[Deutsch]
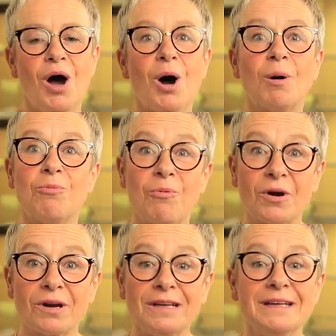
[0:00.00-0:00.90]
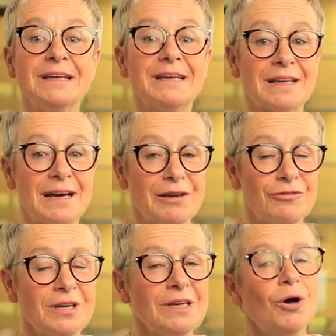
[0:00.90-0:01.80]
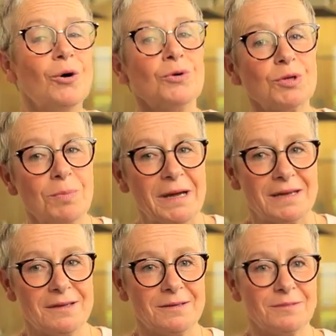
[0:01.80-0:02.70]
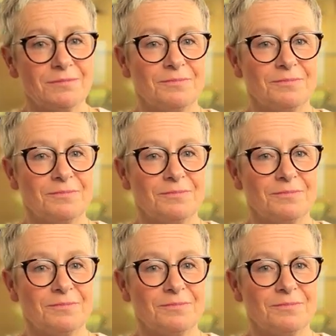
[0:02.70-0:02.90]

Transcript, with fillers: Ob Walk-in, Drive-in oder Bike-in.